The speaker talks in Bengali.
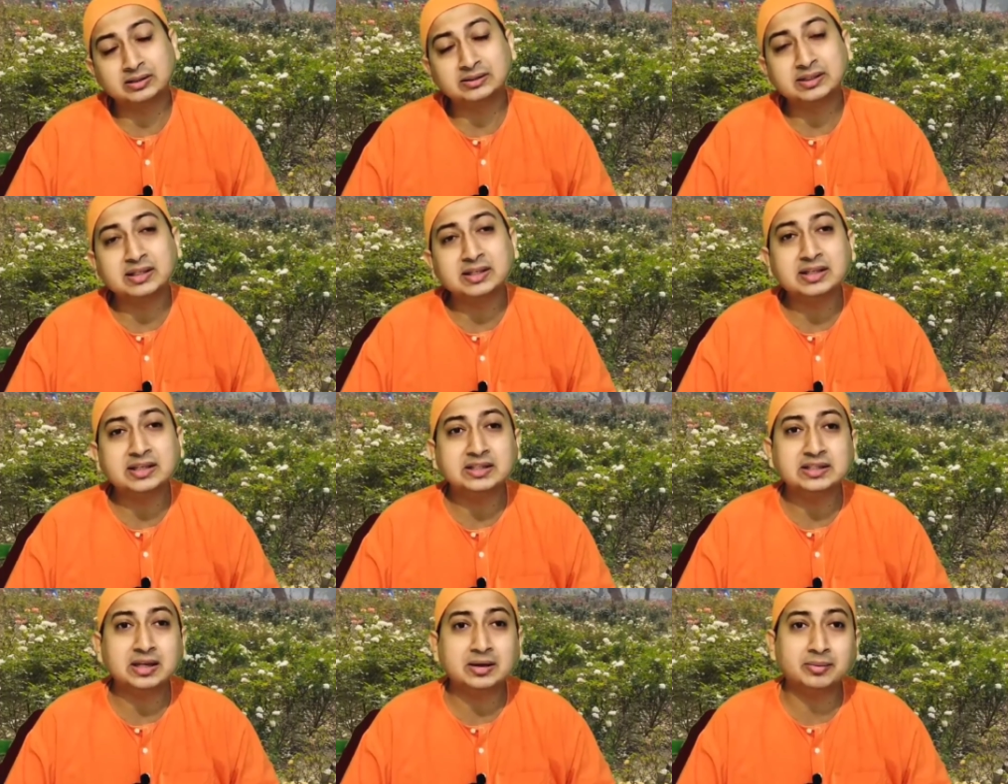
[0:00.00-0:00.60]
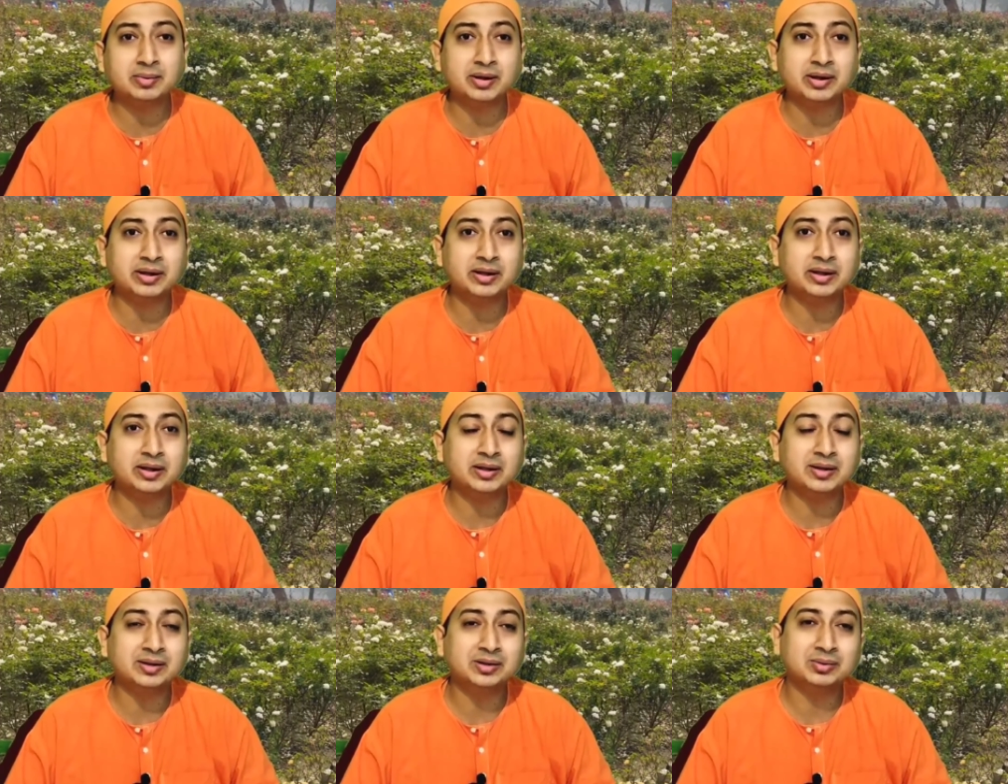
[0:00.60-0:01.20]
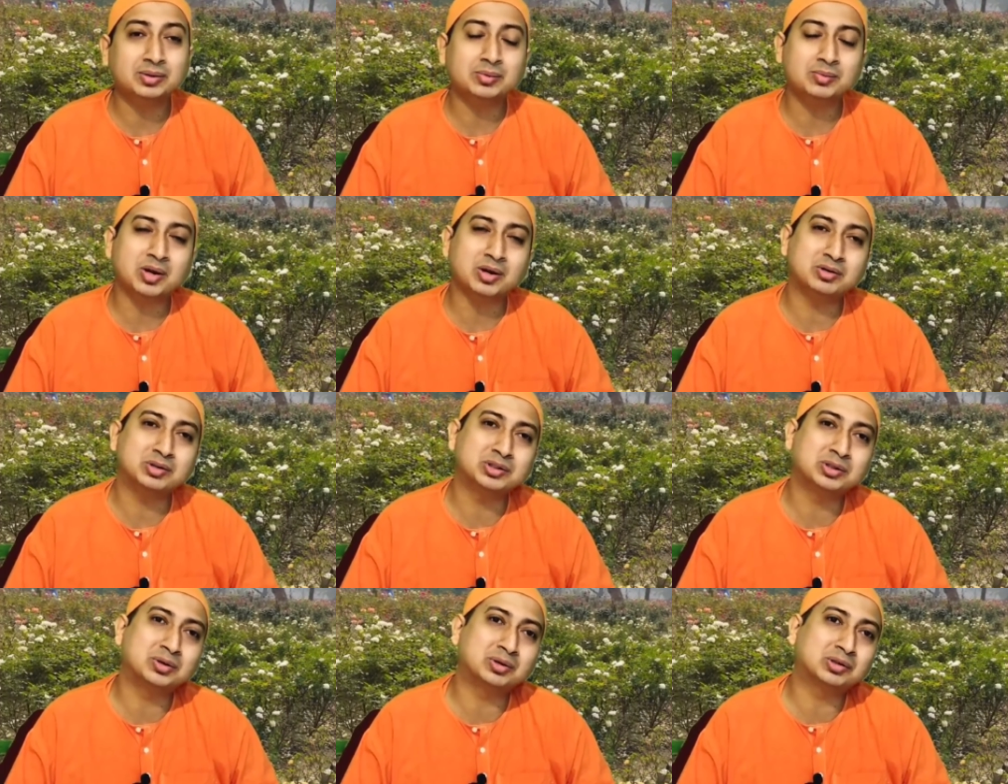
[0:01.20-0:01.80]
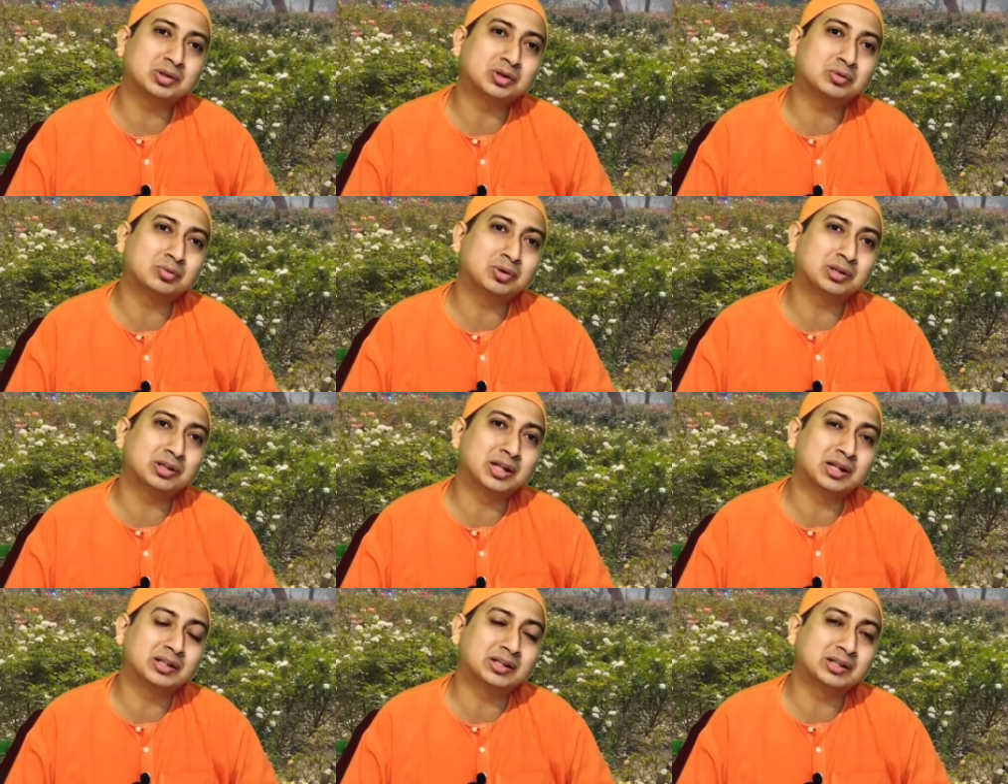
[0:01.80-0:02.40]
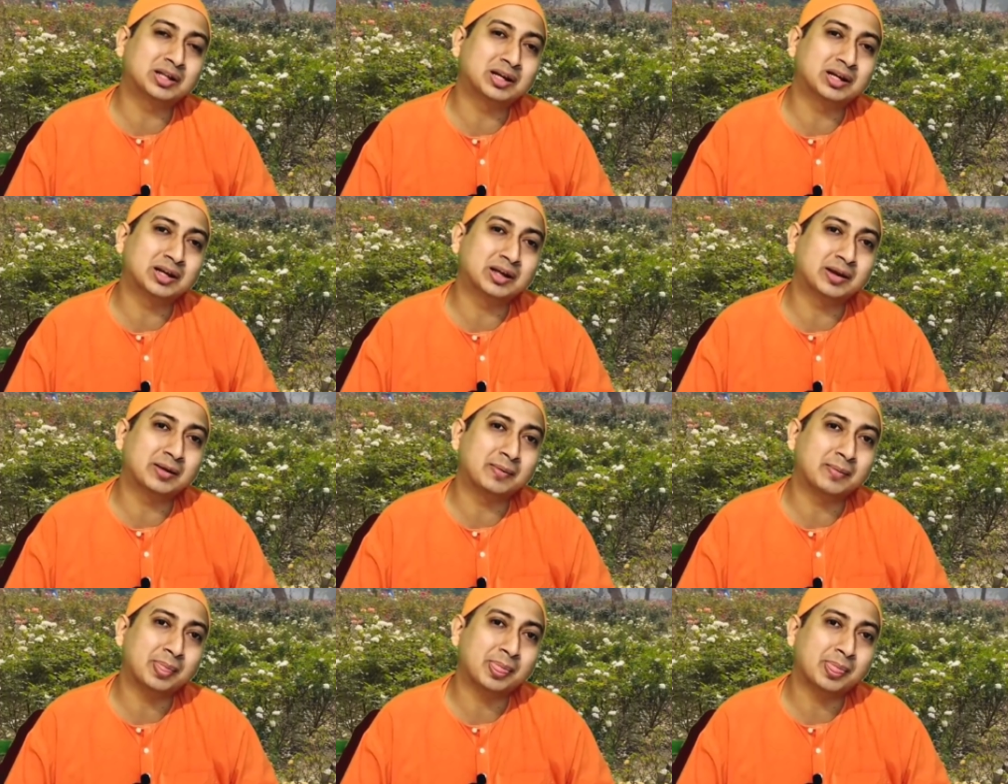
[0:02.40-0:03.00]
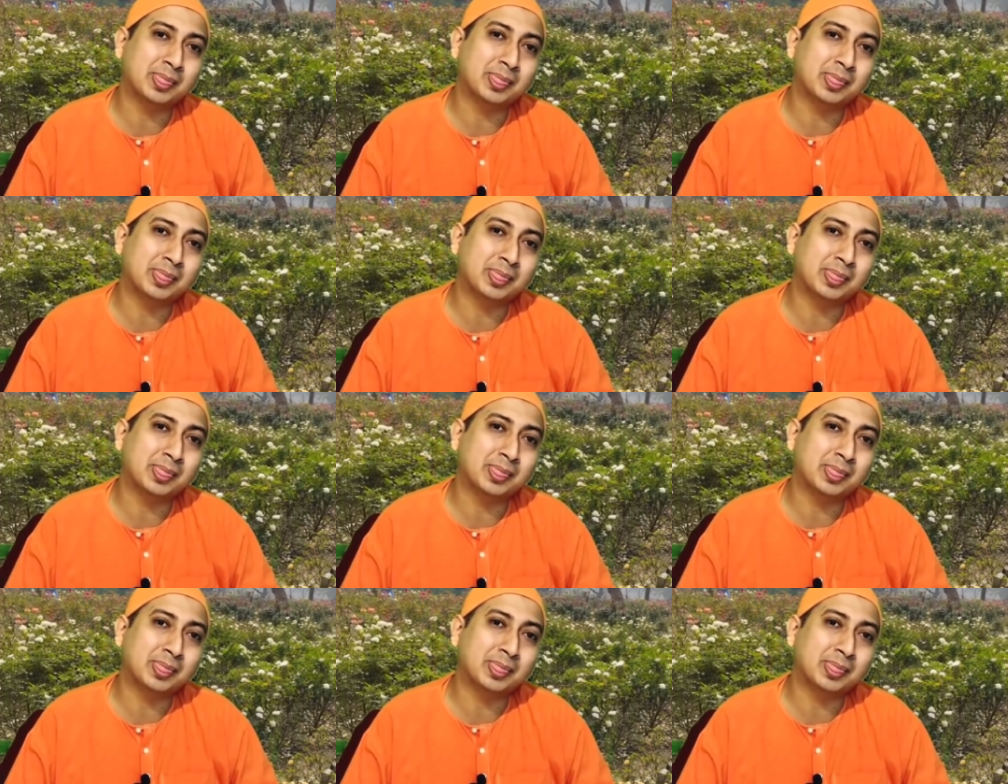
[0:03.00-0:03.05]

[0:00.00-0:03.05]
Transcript: সেই হিসাবে তোমার মানসিকতাও বদলাতে থাকে